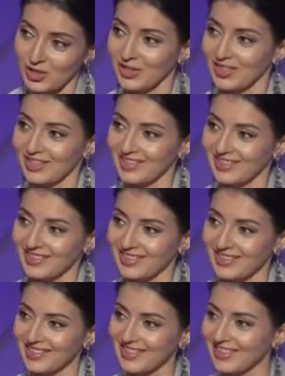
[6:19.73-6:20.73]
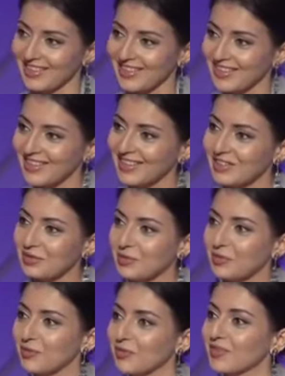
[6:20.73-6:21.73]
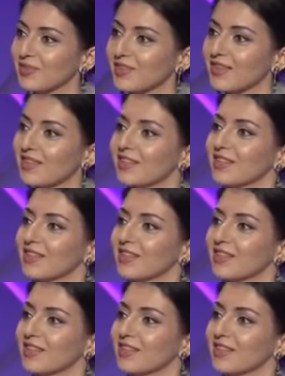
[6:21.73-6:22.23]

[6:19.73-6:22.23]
я думаю, что будут еще. Уже